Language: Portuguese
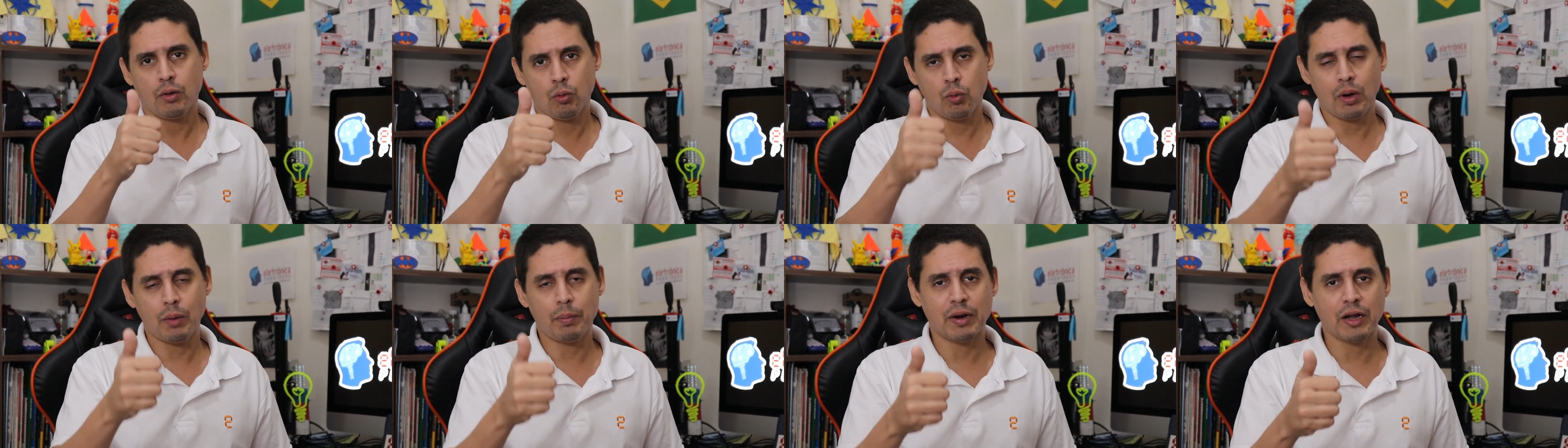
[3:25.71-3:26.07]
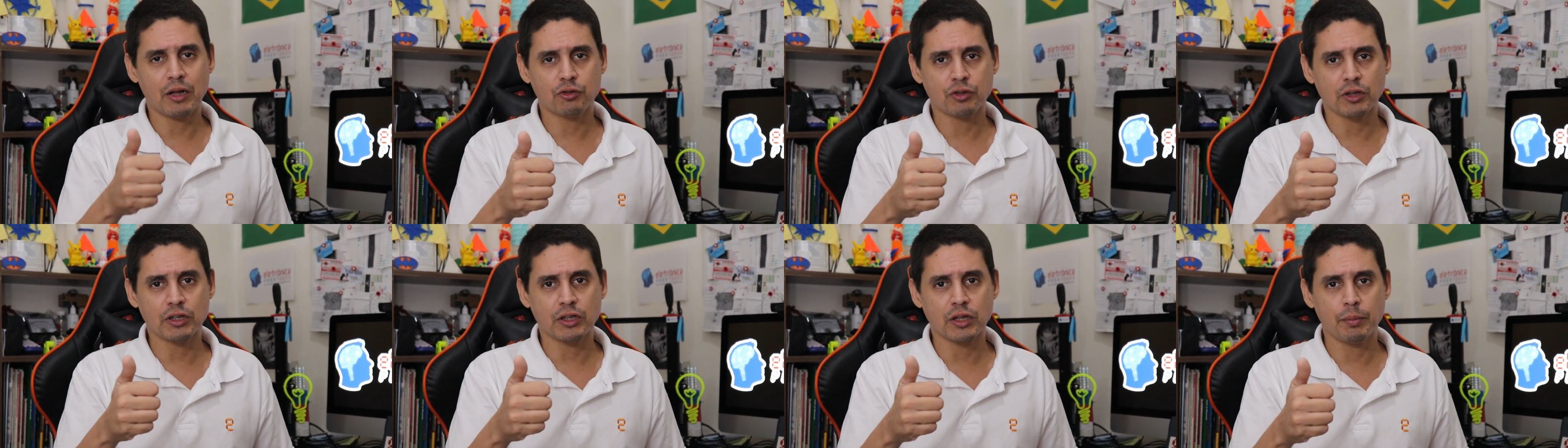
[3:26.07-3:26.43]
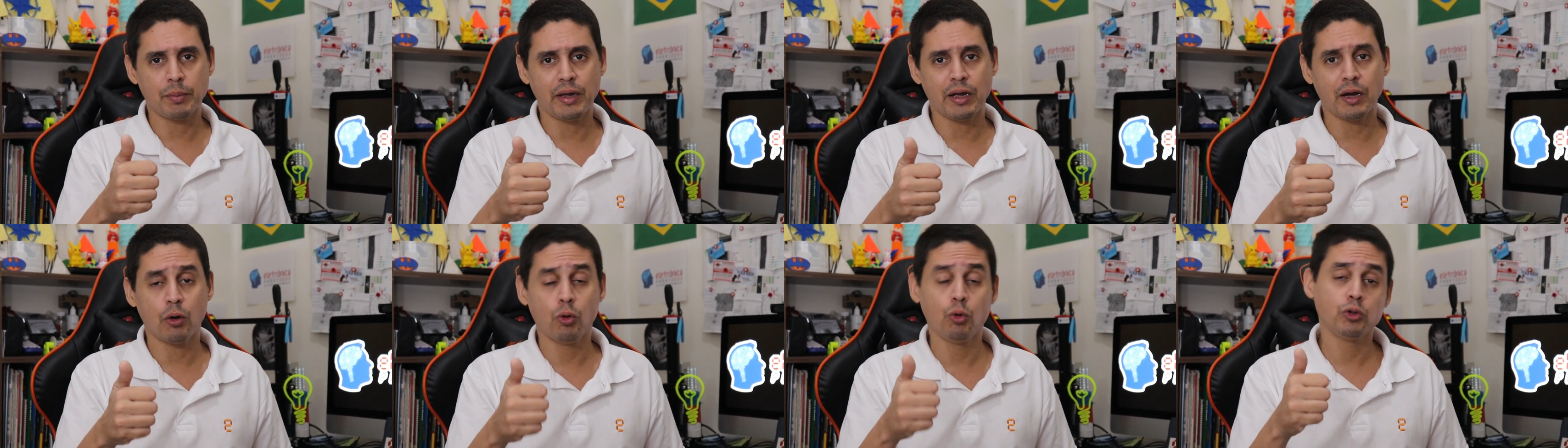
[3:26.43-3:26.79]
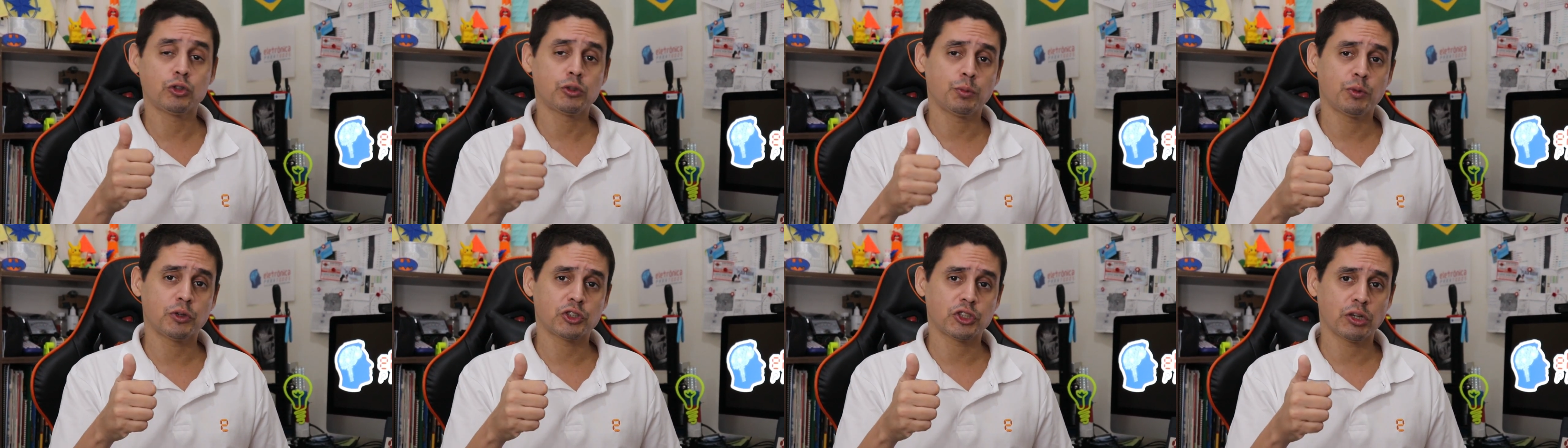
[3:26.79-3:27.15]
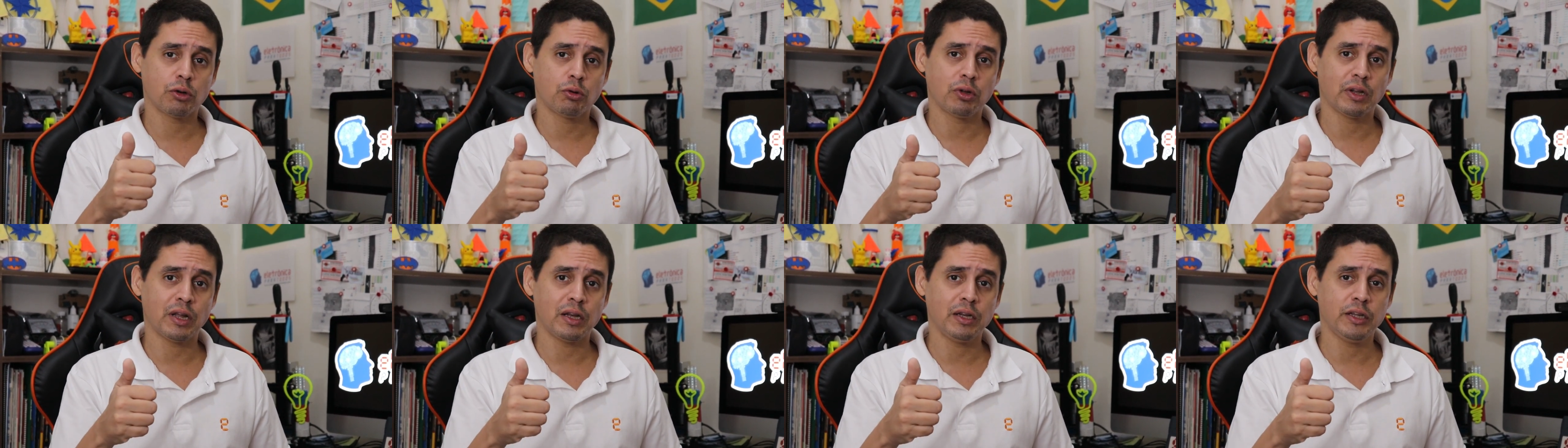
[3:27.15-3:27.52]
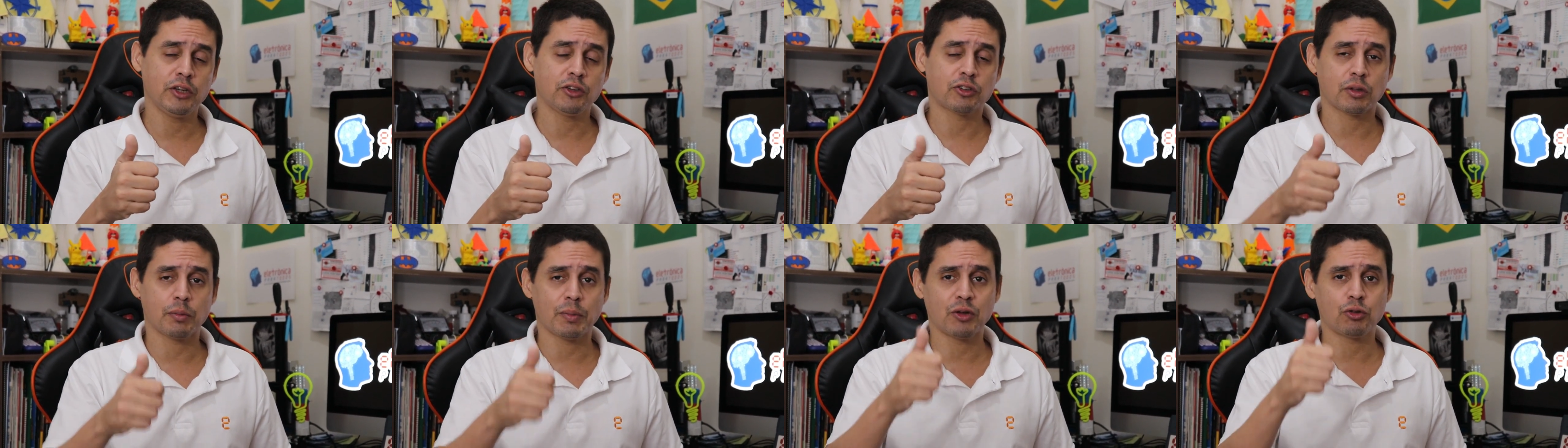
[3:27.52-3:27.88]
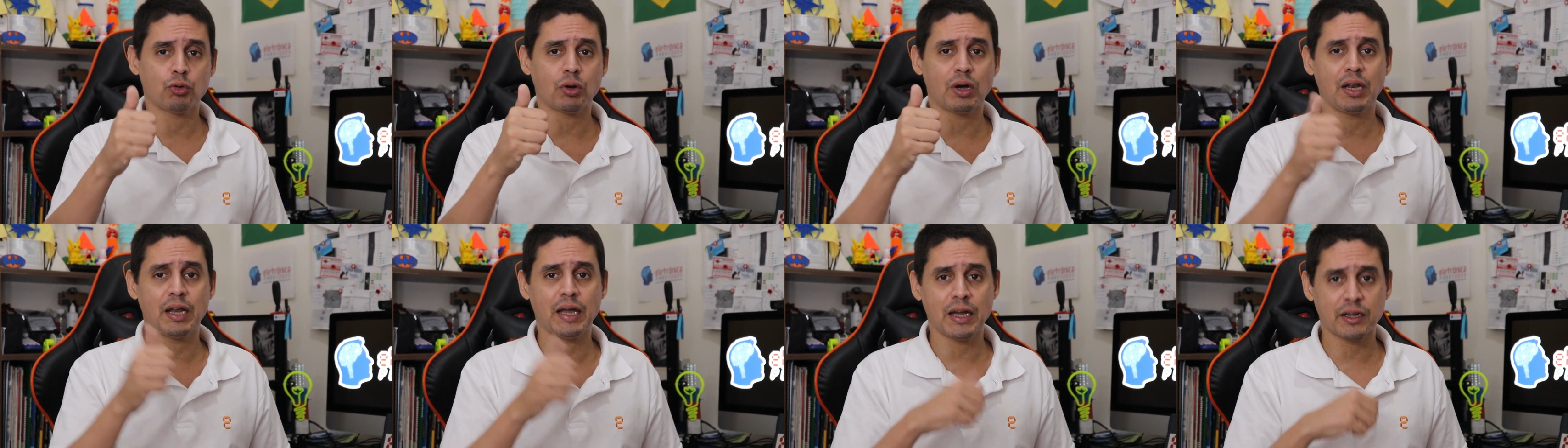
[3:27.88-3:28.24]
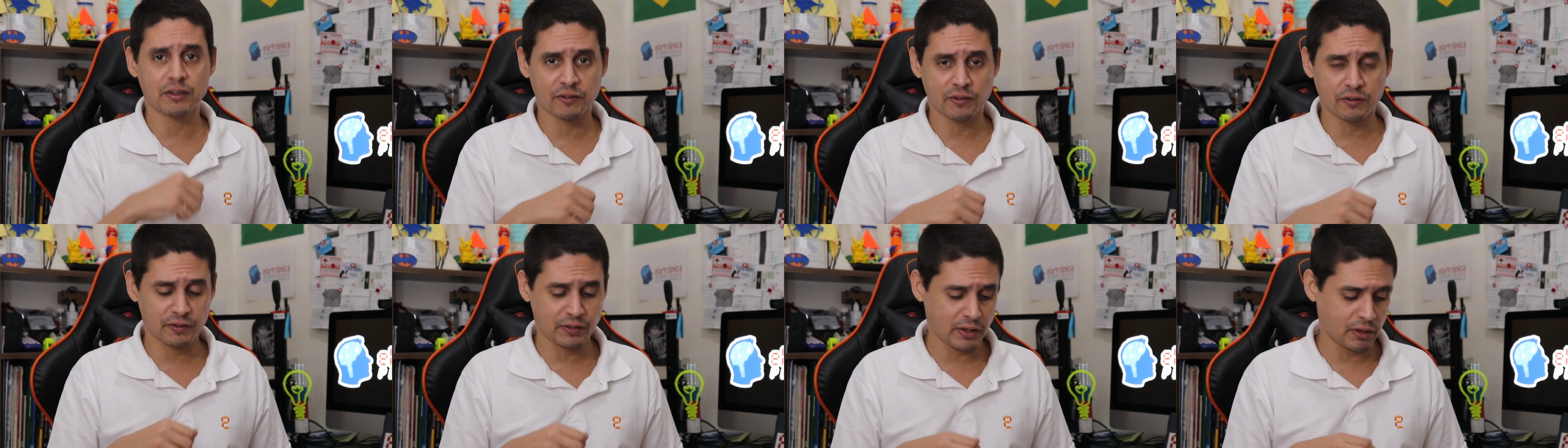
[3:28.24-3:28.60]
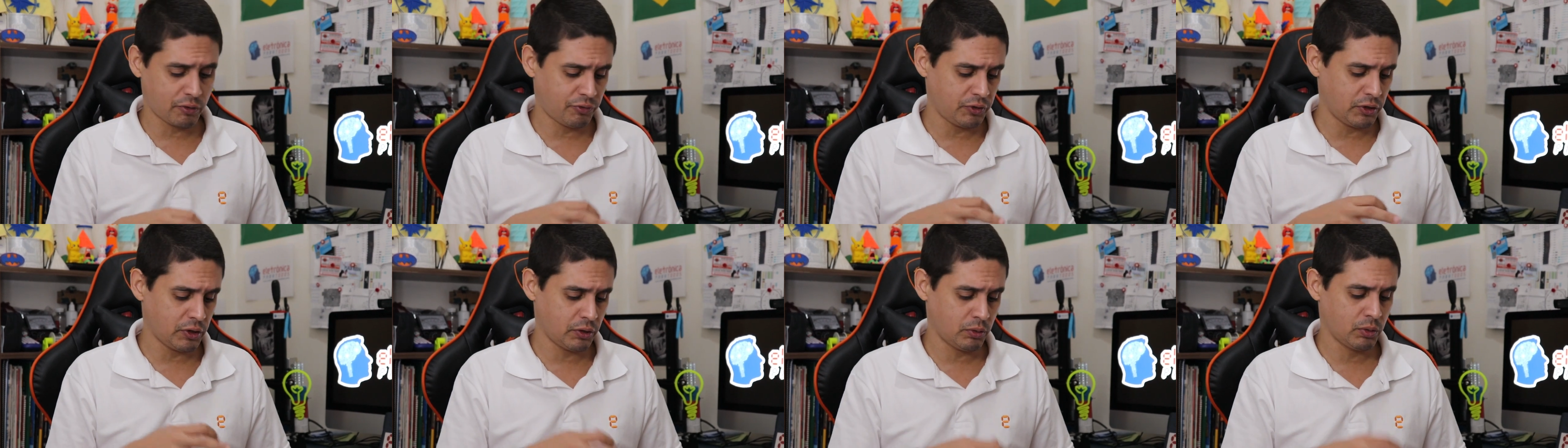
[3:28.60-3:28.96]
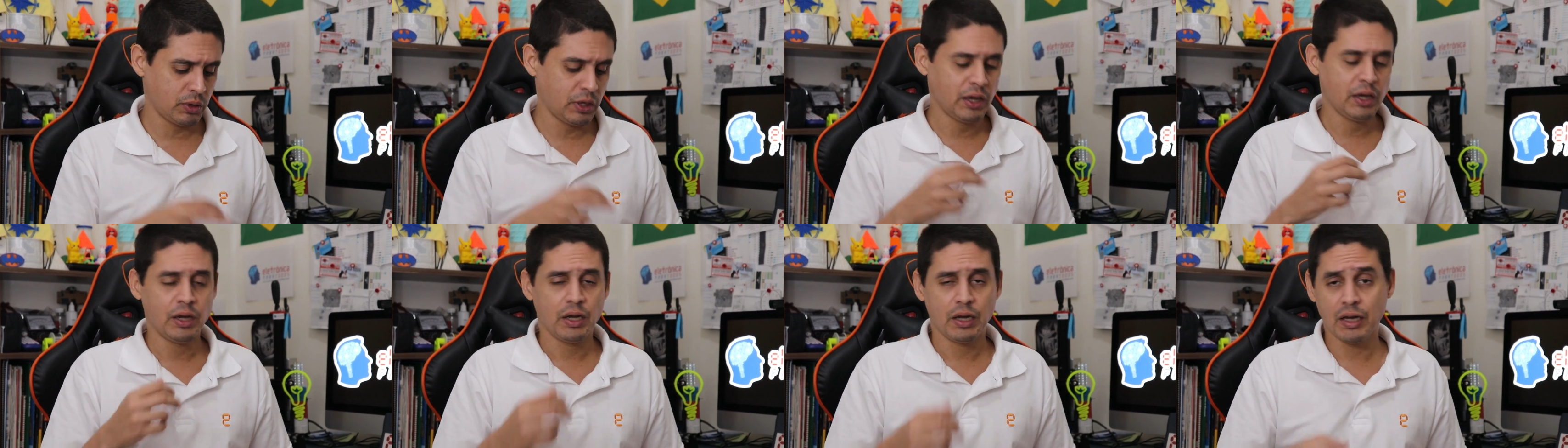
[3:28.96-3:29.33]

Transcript: Um abraço aí também ao último que chegou na lista, mas o Alex Servino.